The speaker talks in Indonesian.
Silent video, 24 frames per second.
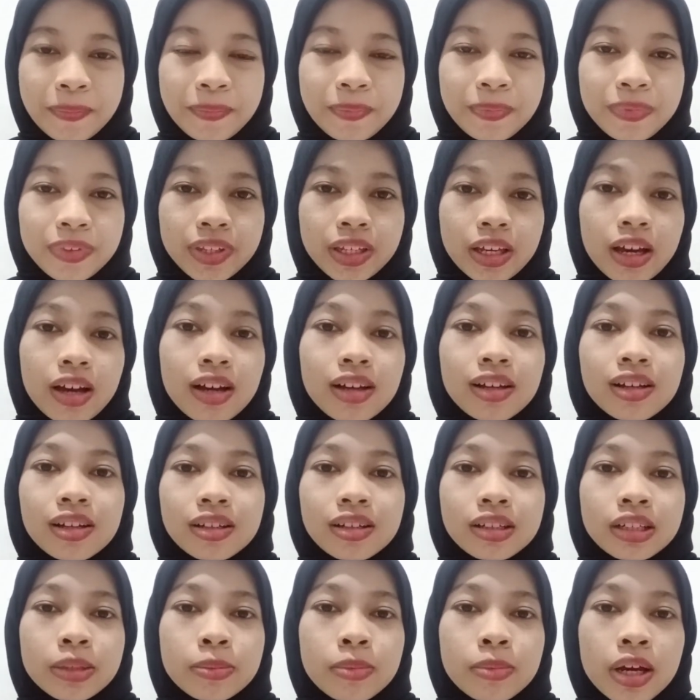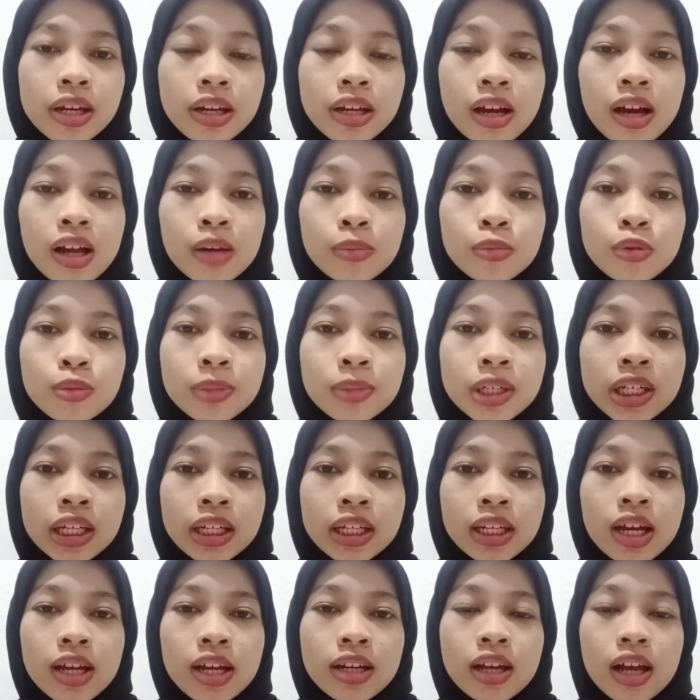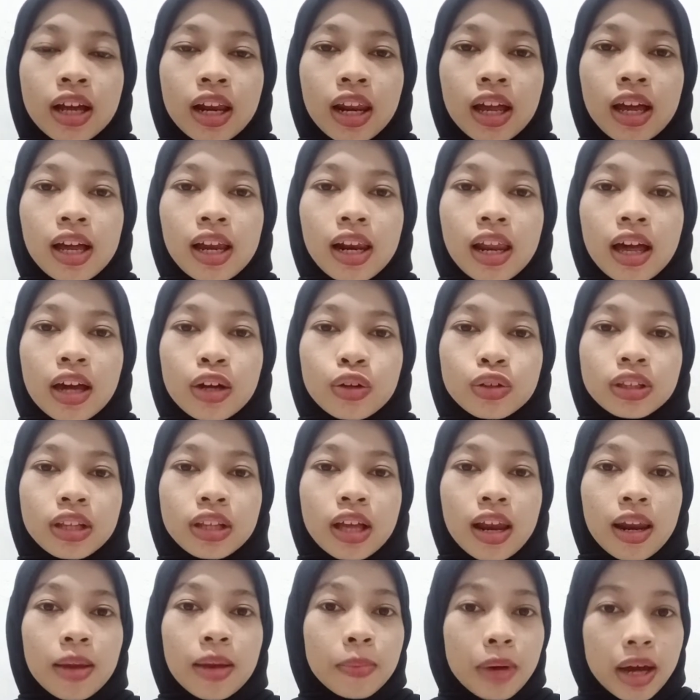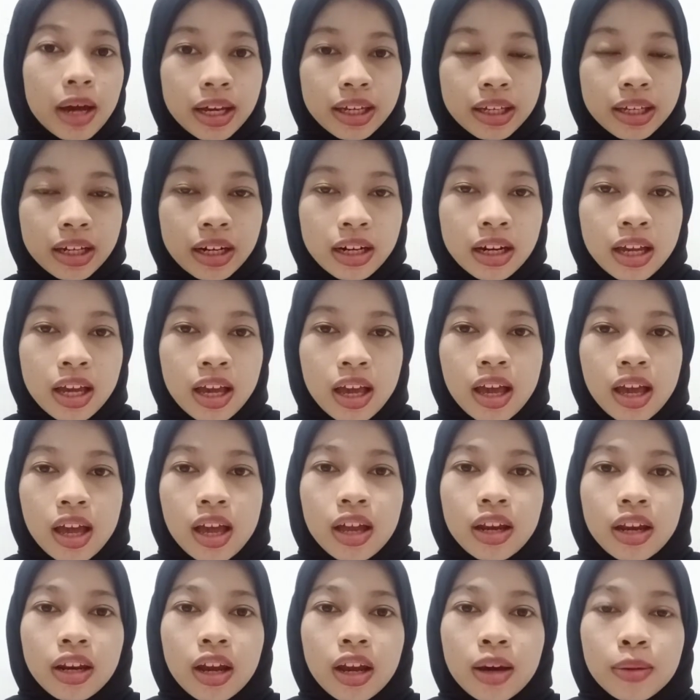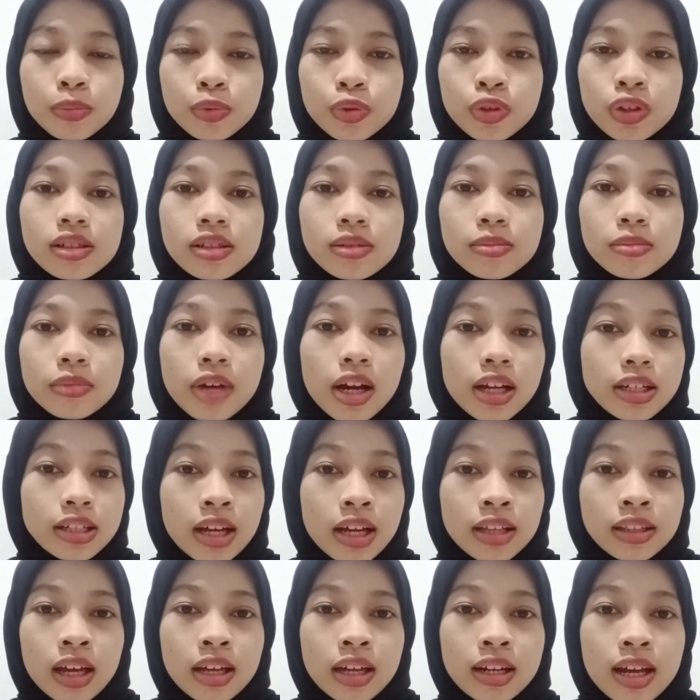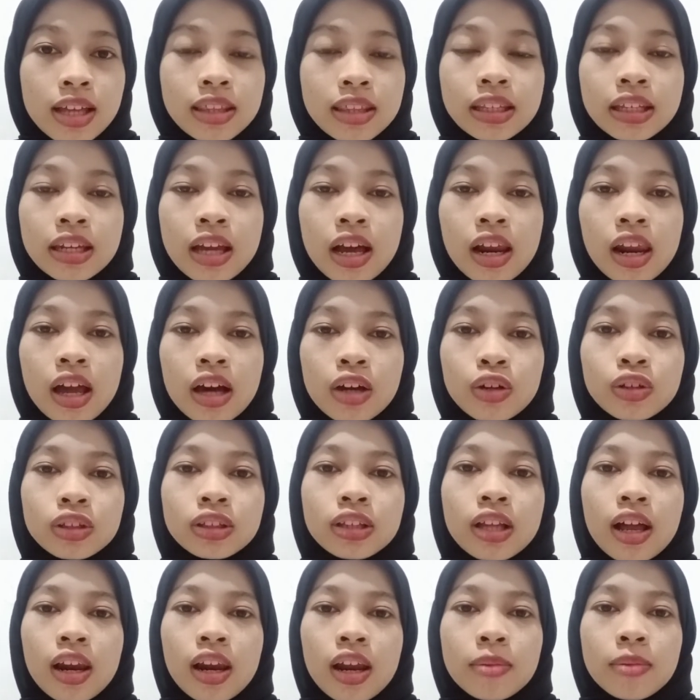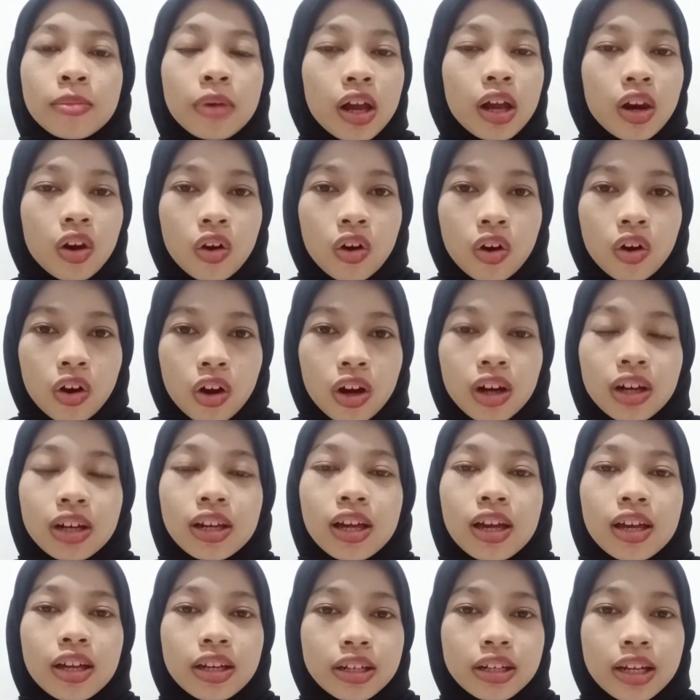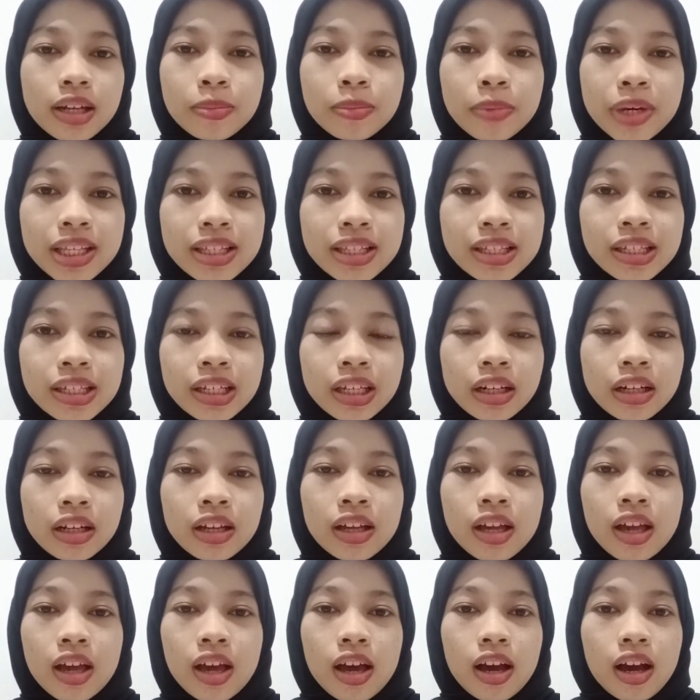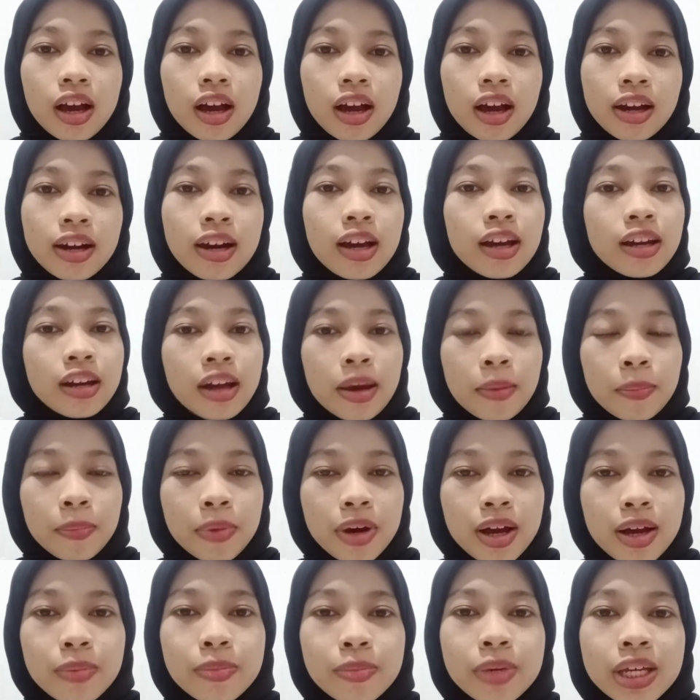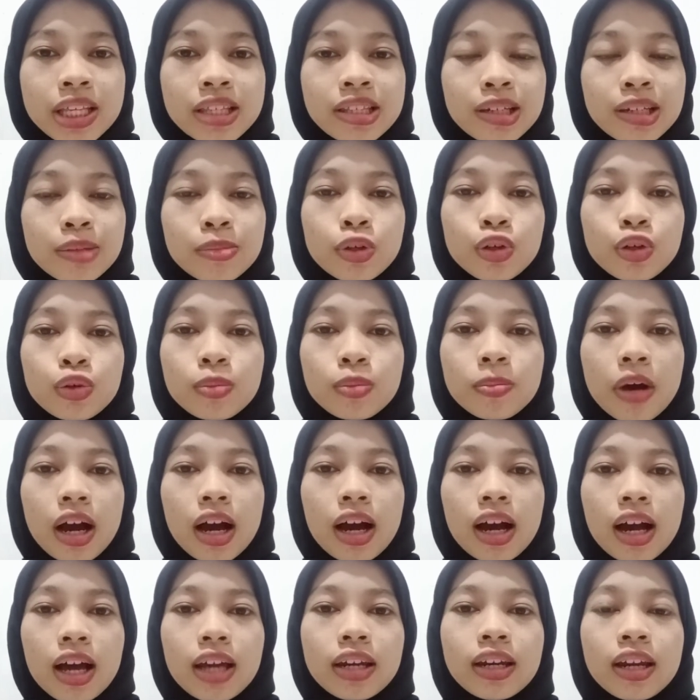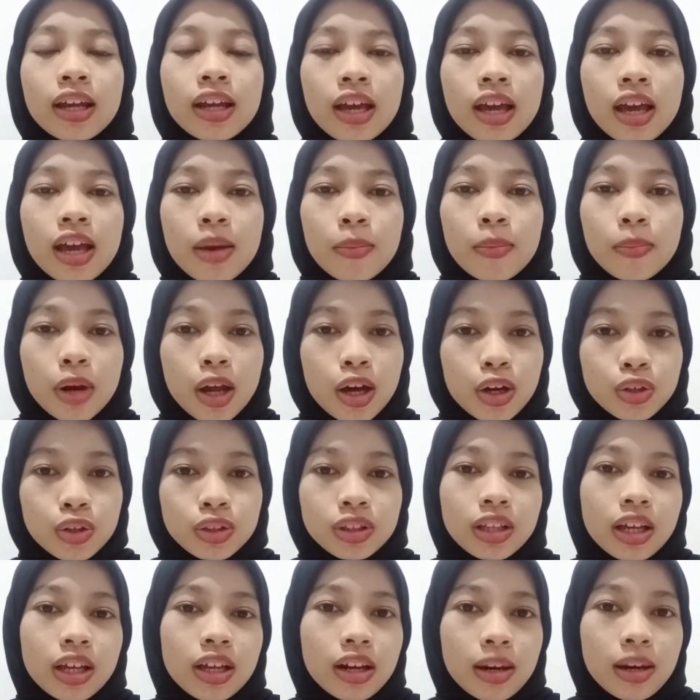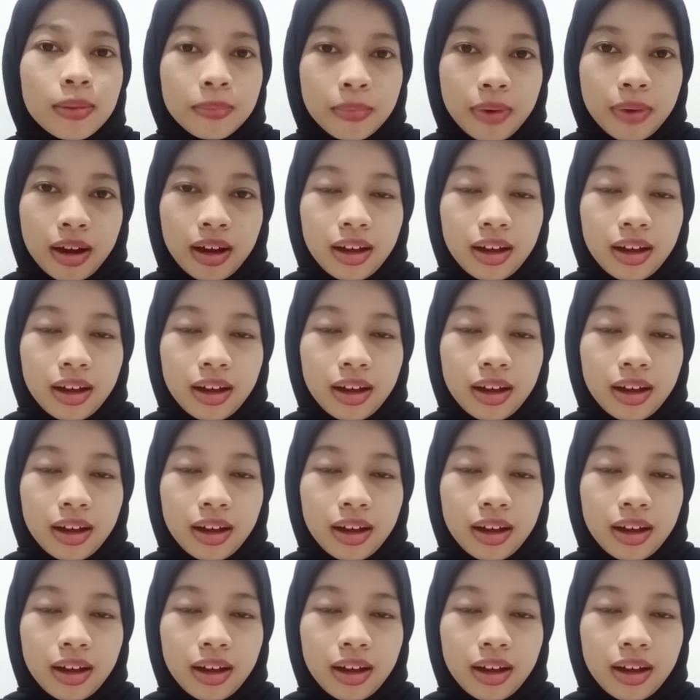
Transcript: yang dimana albumin ini adalah larut dalam air. Namun, kacang tanah tidak larut dalam alkohol dan bensin. Karena kenapa? Bensin merupakan pelarut lemak.